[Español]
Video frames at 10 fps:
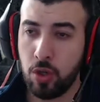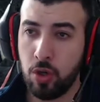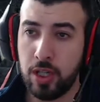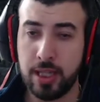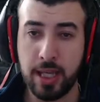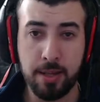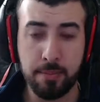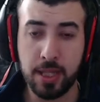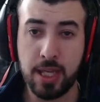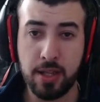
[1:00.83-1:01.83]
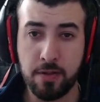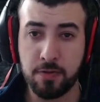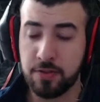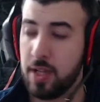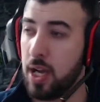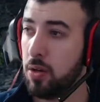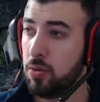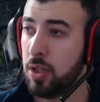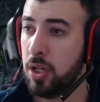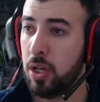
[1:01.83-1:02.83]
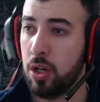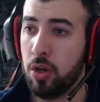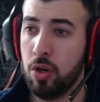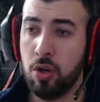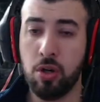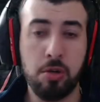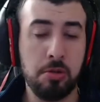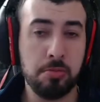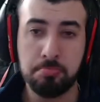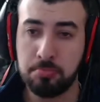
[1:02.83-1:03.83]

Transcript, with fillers: o el de Nvidia GeForce Now o